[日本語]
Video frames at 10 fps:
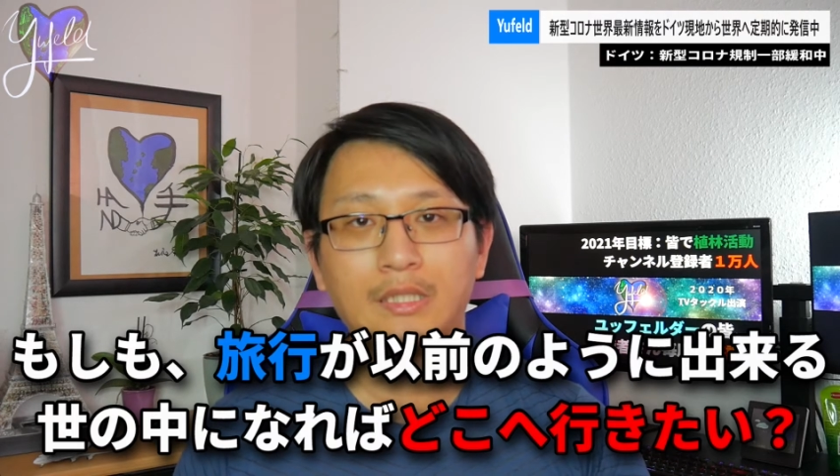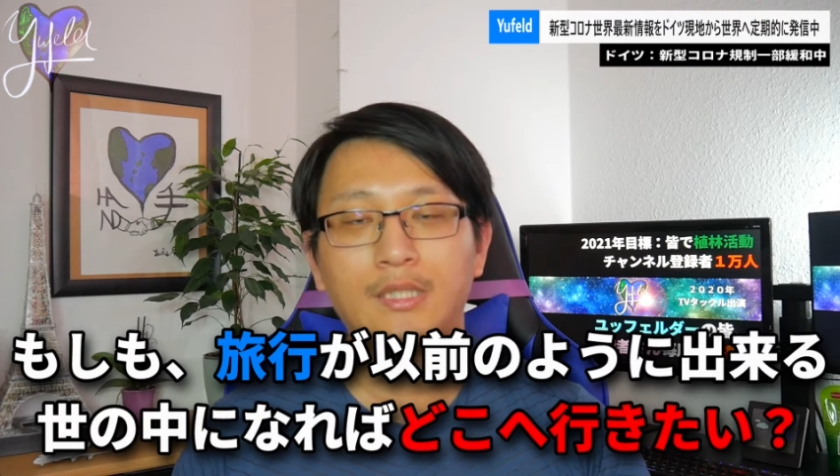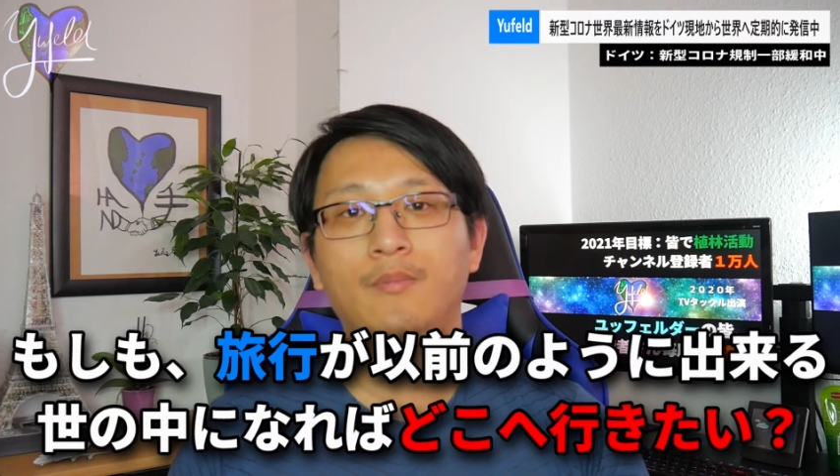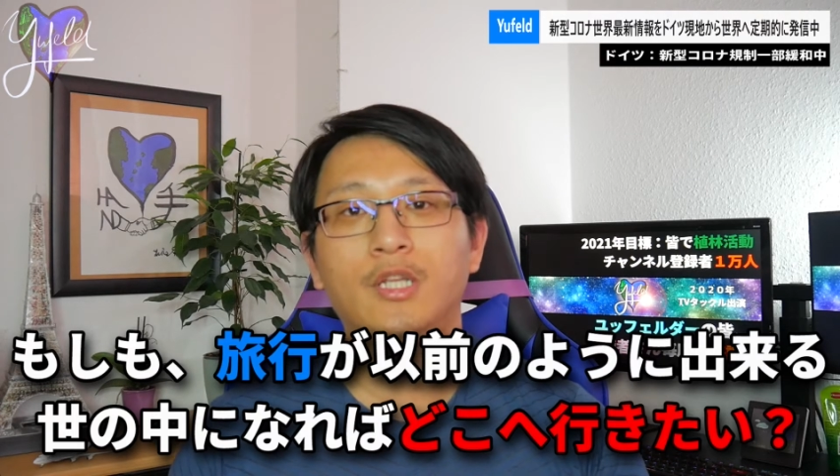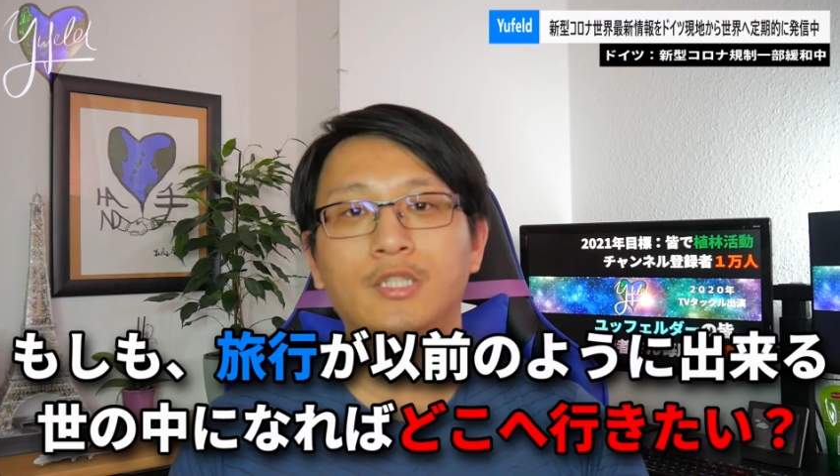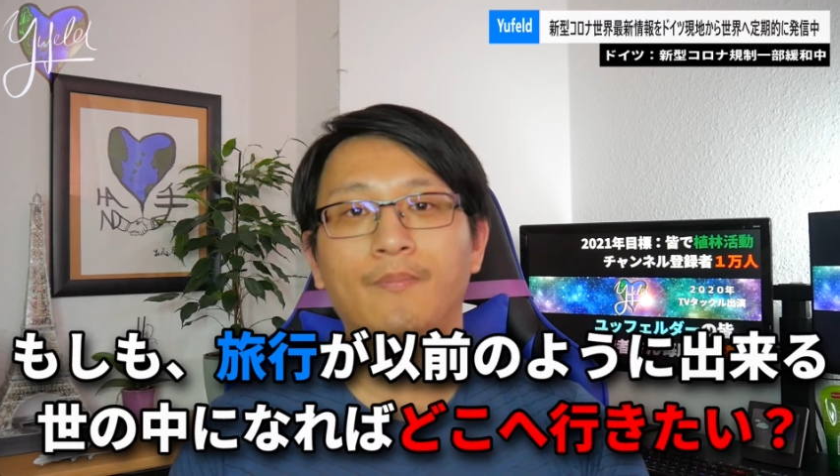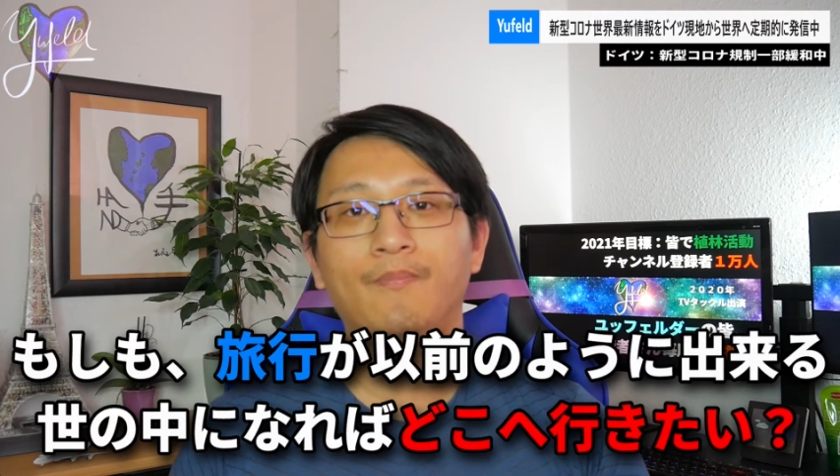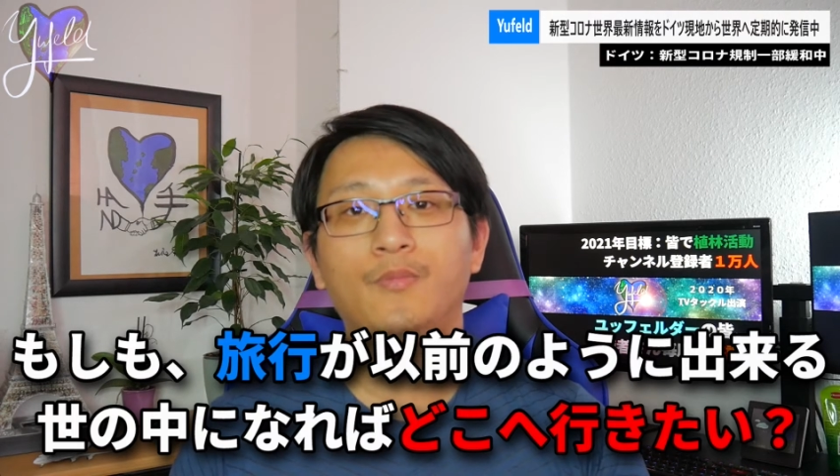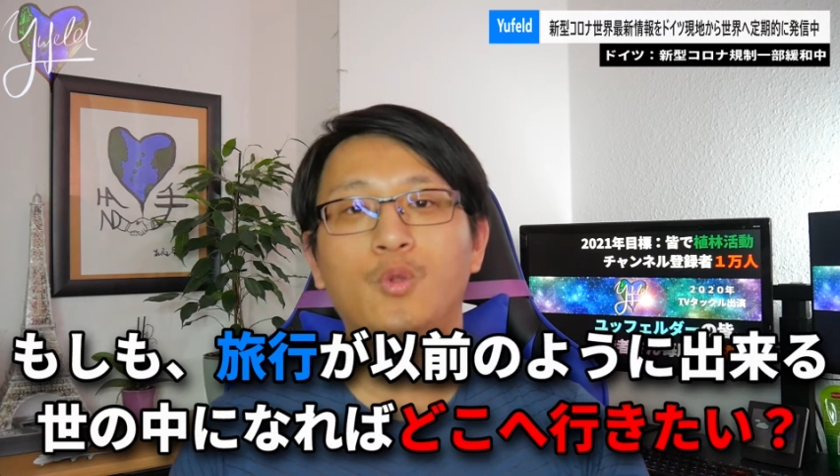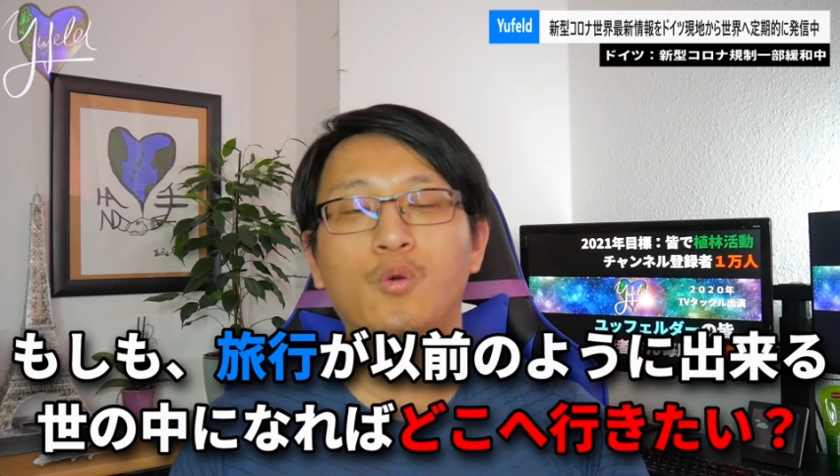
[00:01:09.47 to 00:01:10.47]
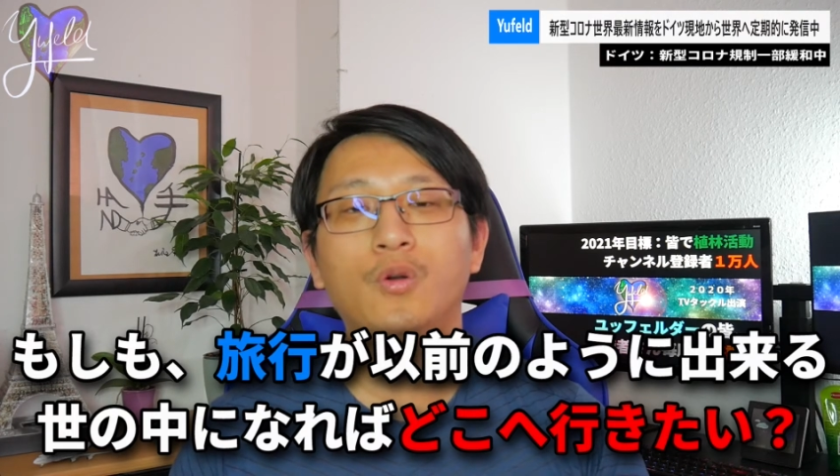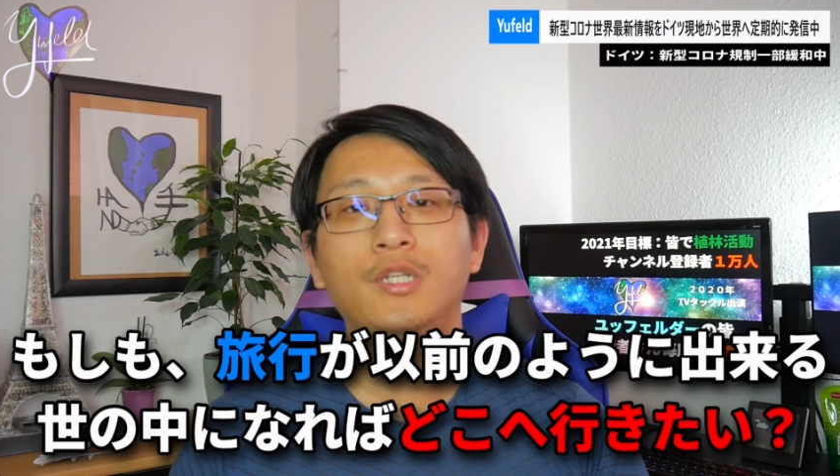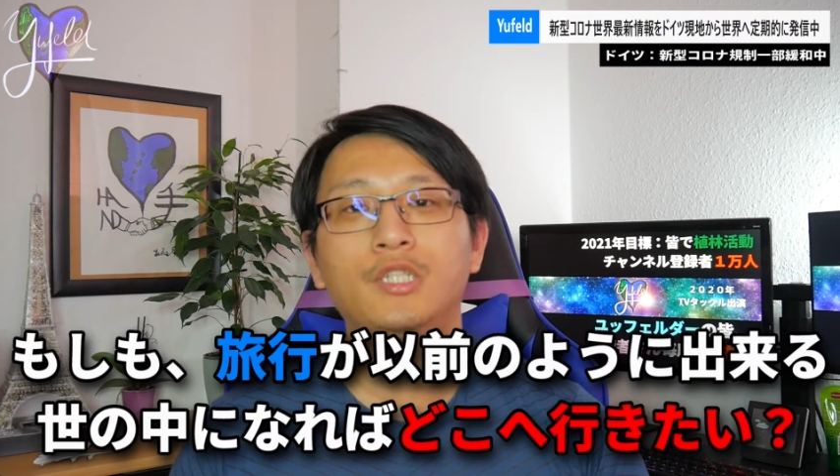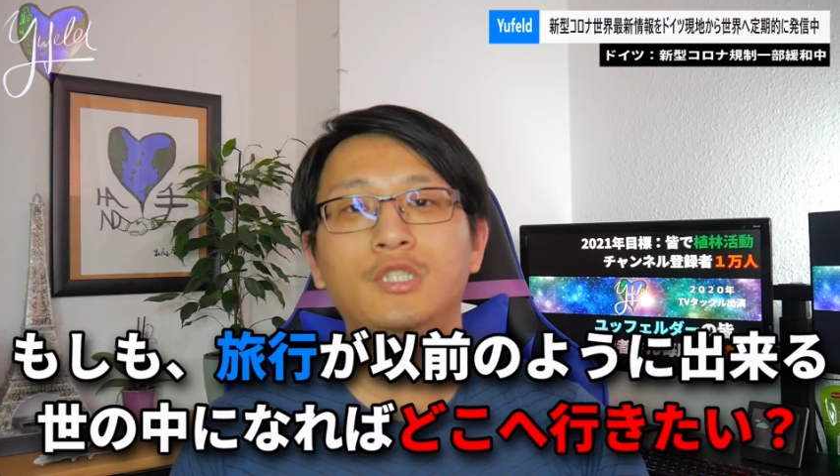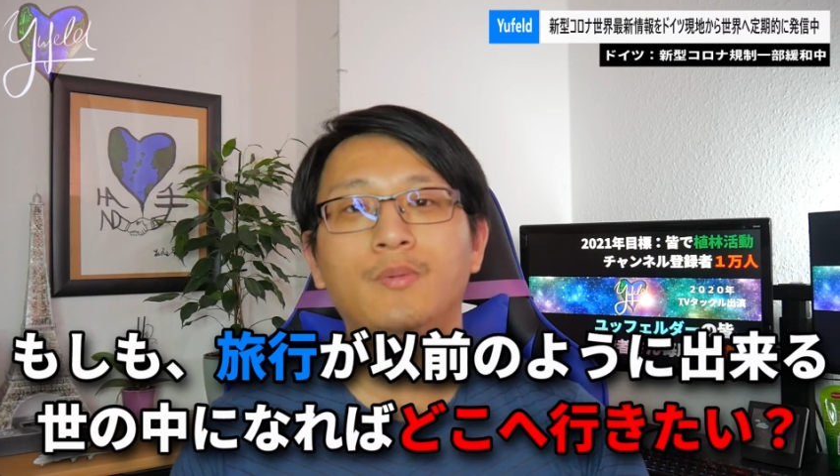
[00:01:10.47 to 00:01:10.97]
えー、皆さん、どこ
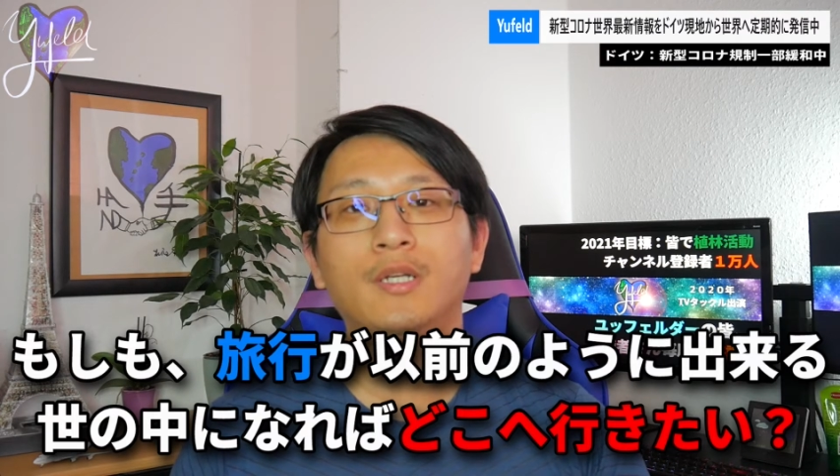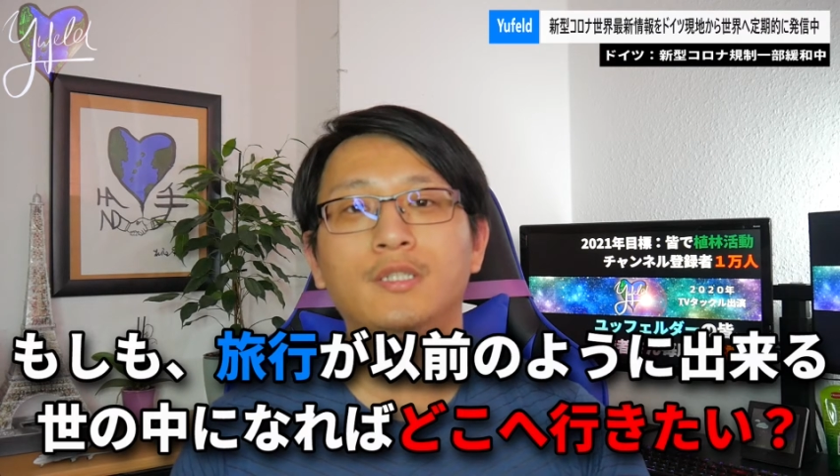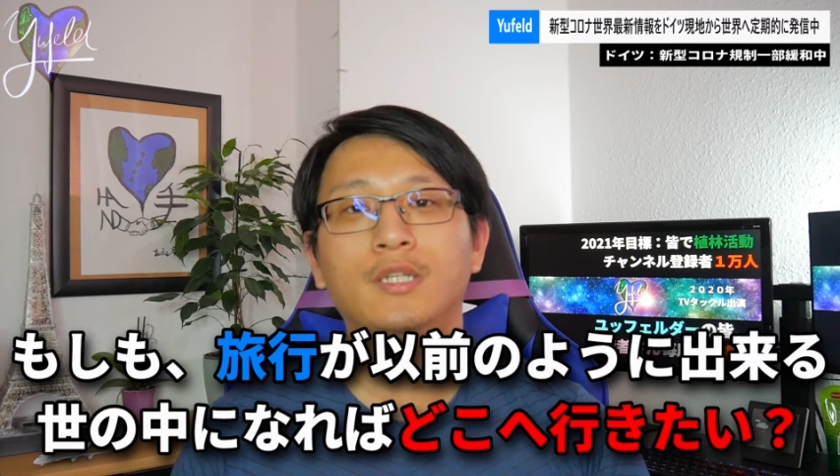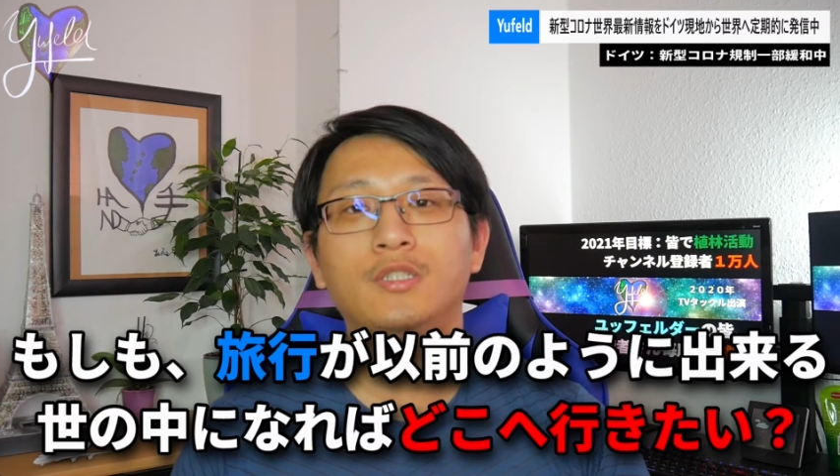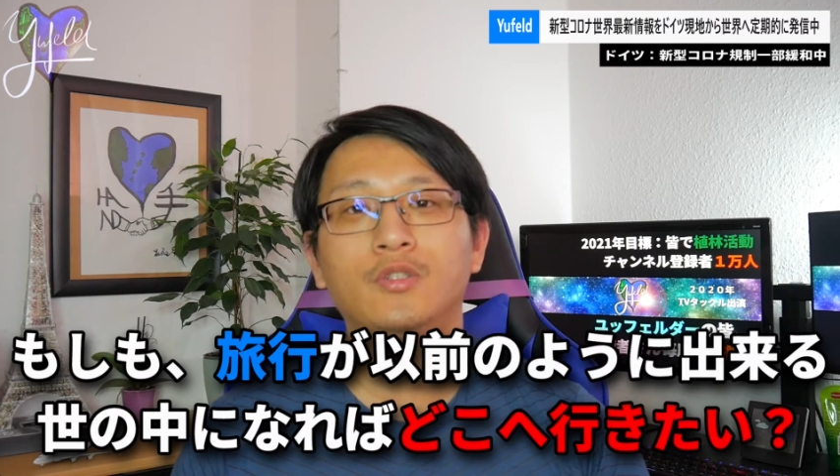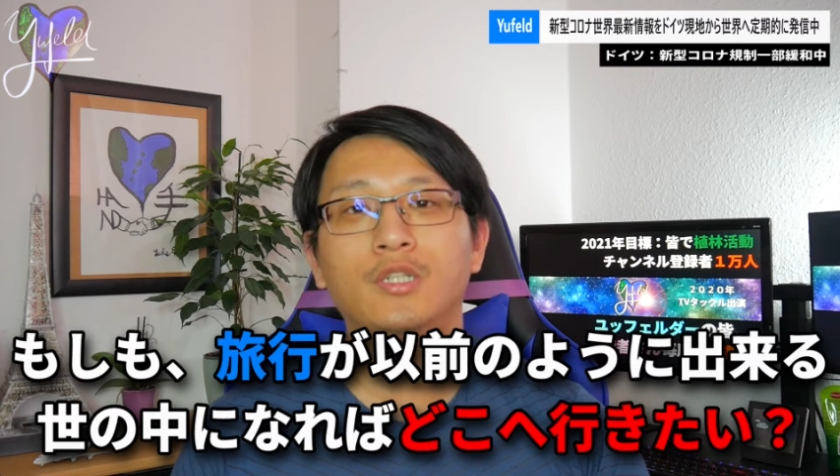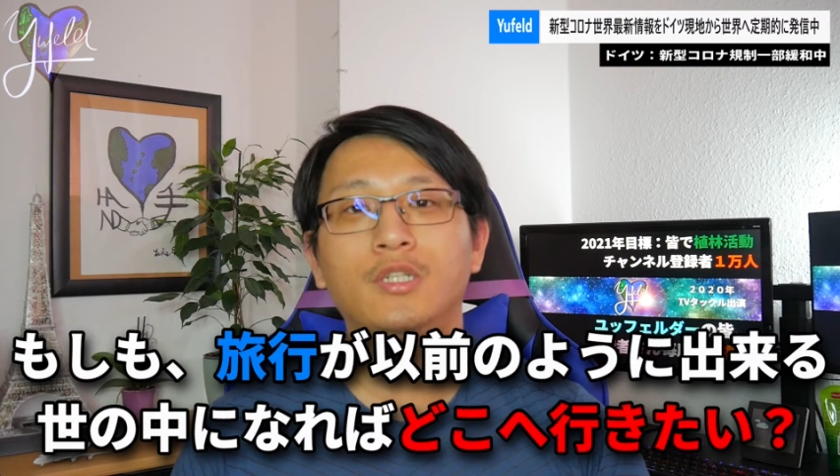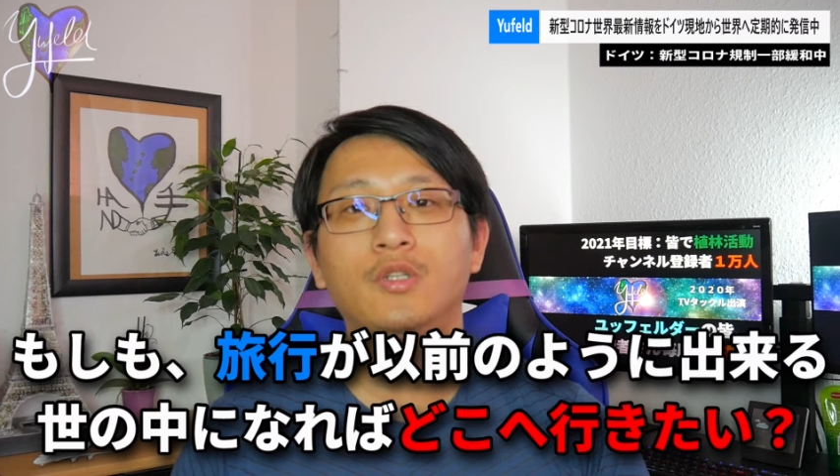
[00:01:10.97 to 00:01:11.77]
に一番最初に